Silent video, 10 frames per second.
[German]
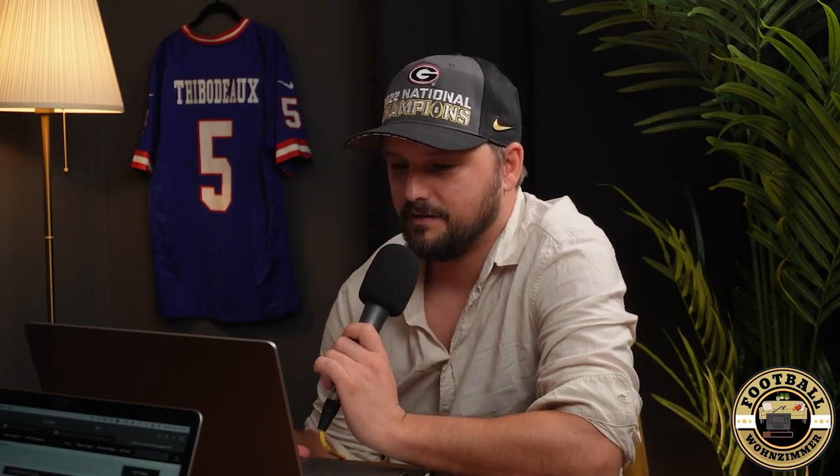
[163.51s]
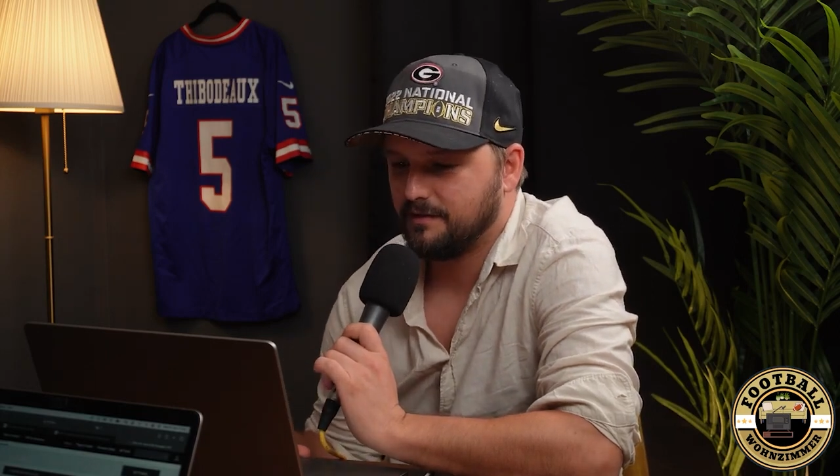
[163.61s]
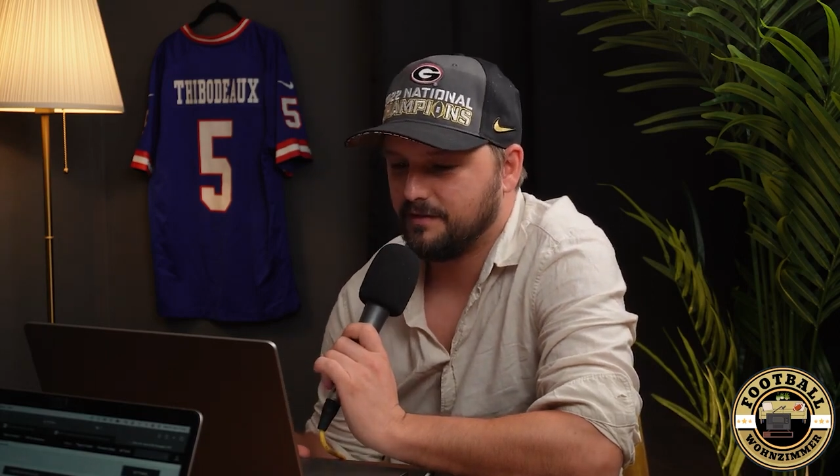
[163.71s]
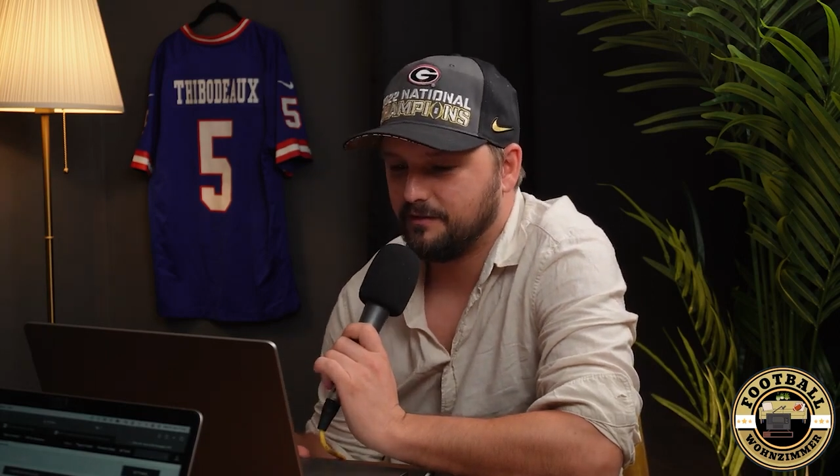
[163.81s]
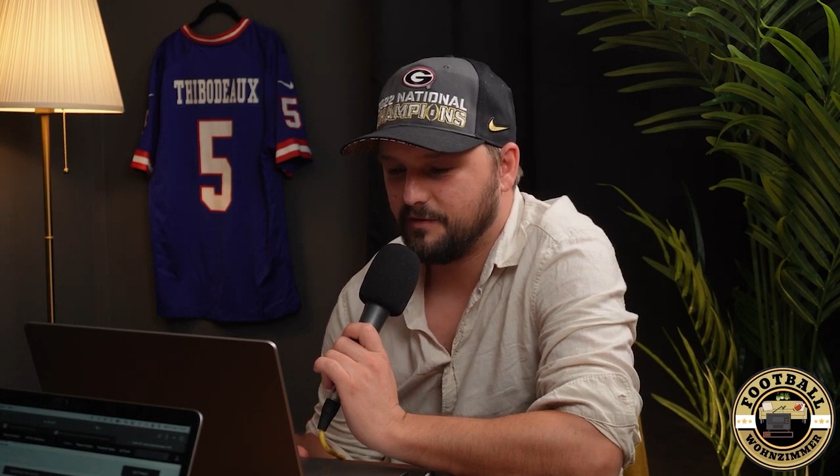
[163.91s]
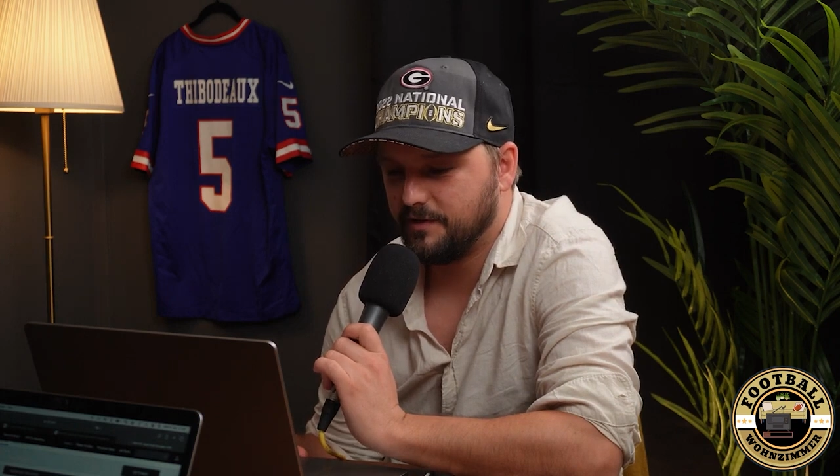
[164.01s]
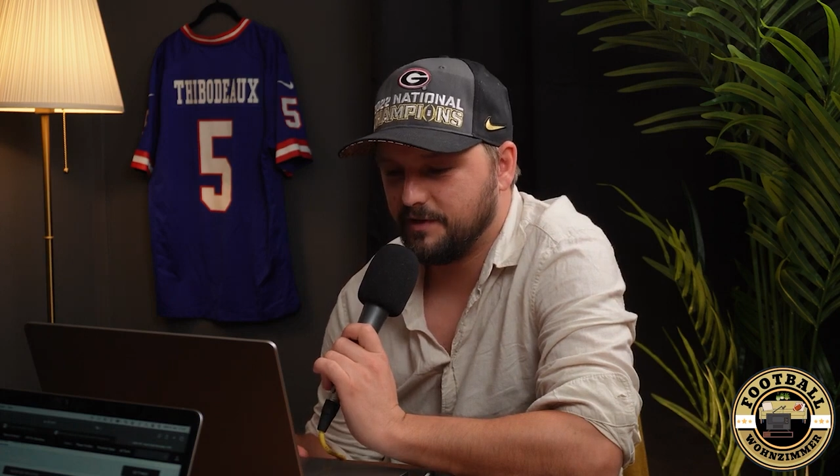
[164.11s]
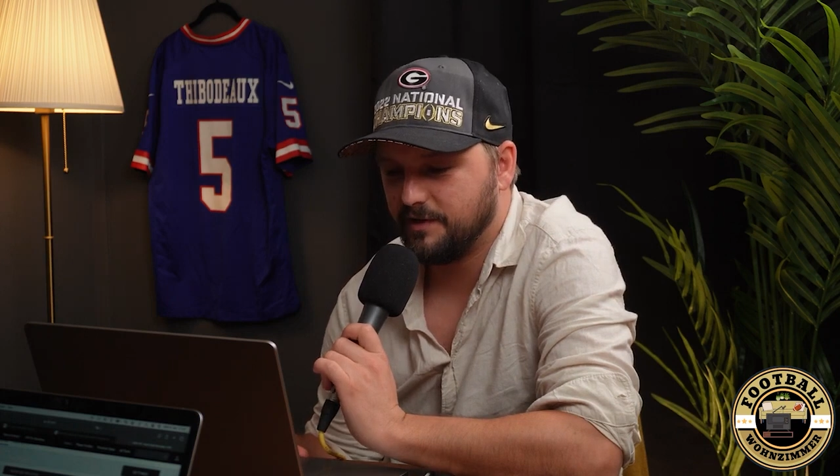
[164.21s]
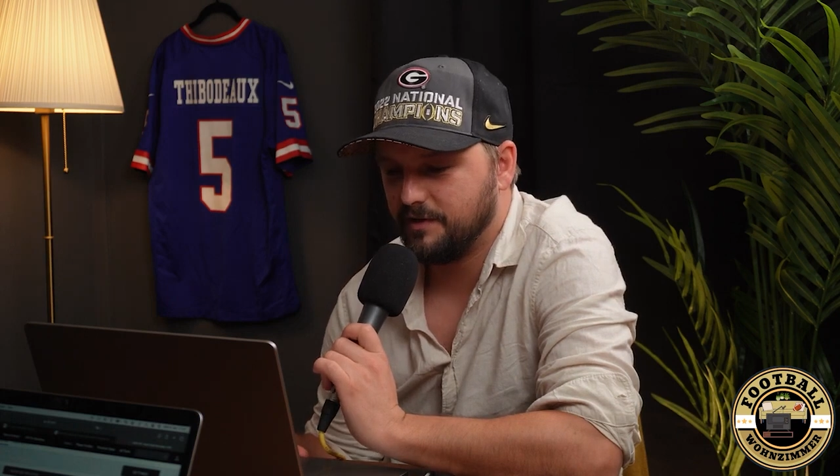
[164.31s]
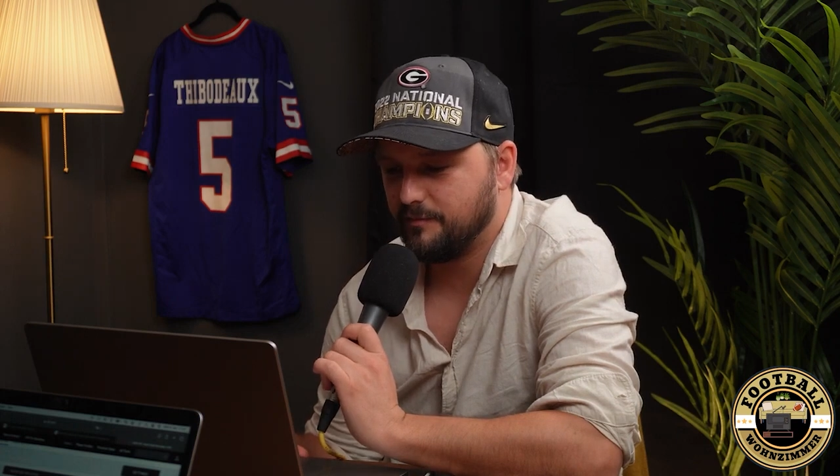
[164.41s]
Sehen wir
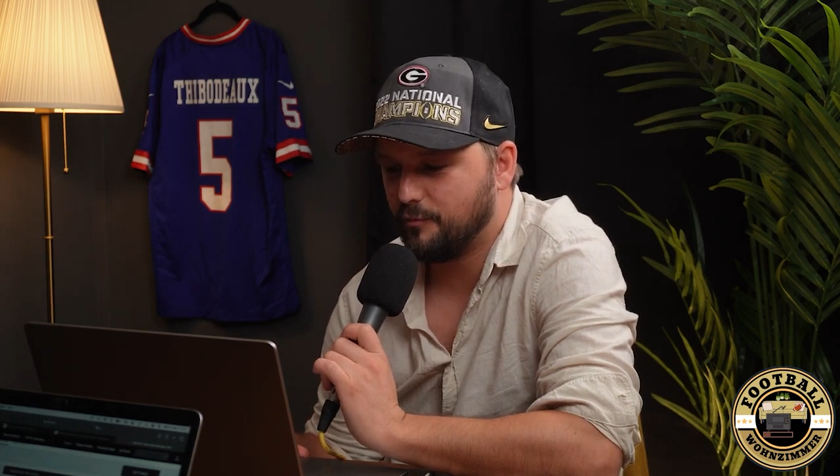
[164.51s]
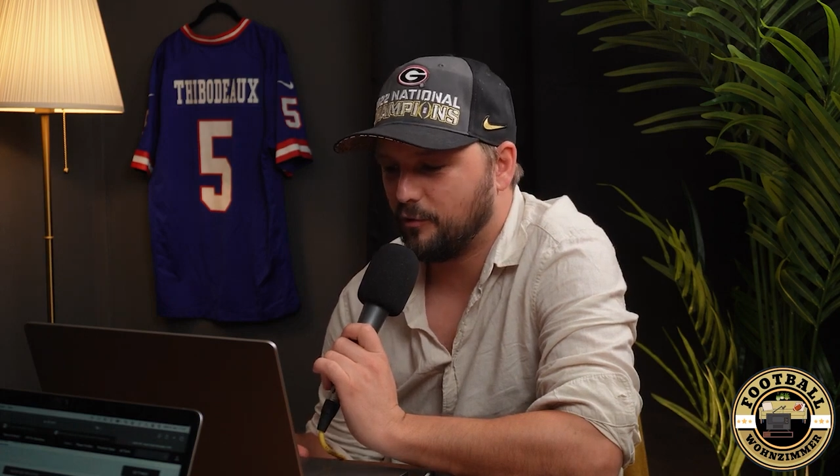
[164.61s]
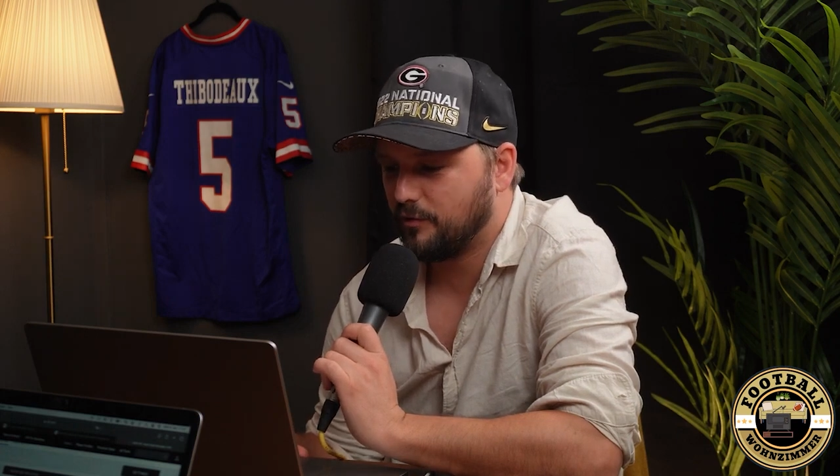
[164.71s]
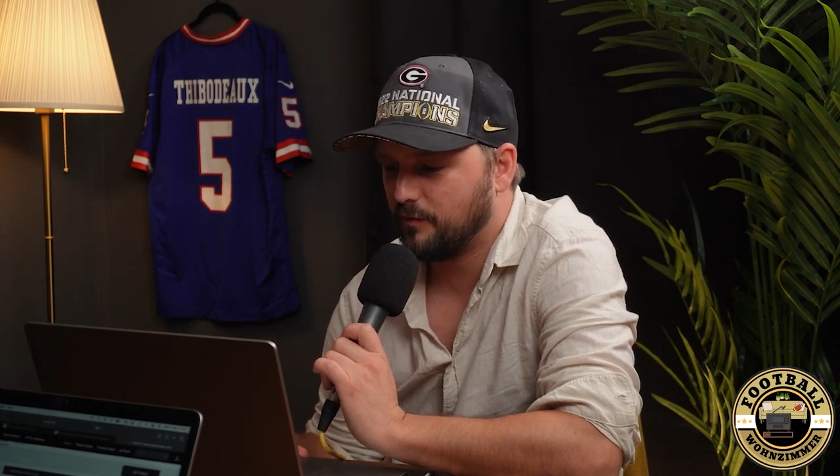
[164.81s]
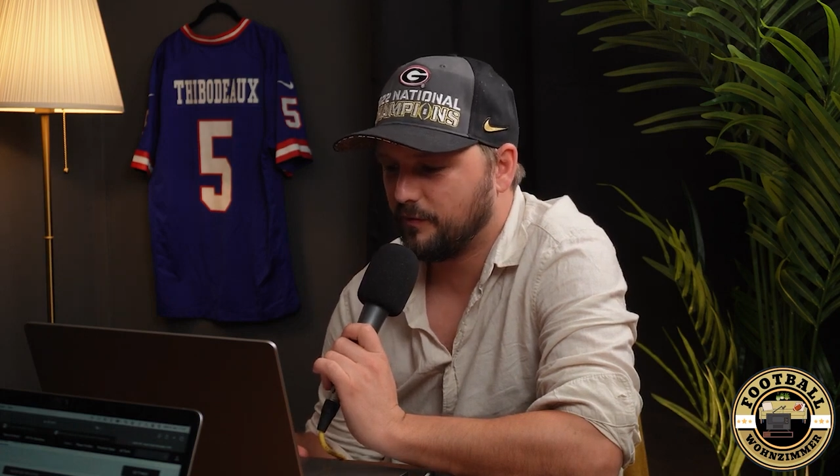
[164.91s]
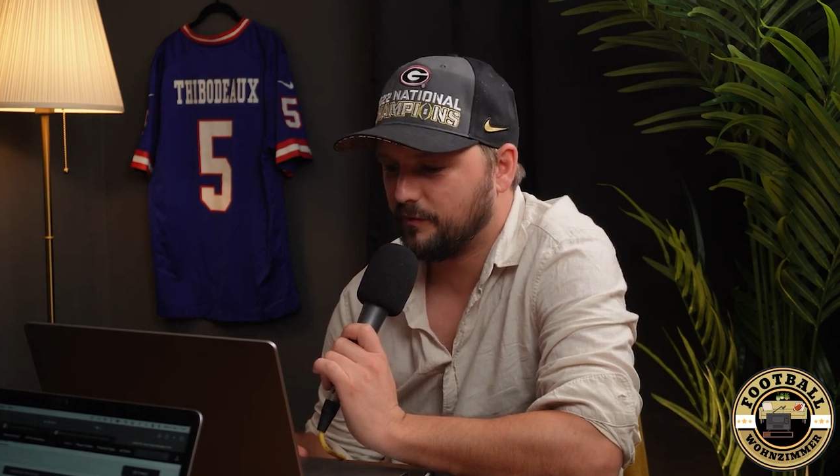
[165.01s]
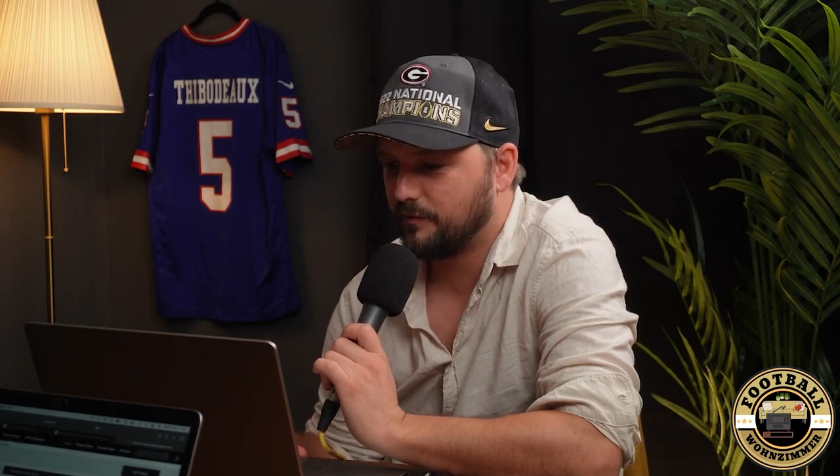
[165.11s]
die Broncos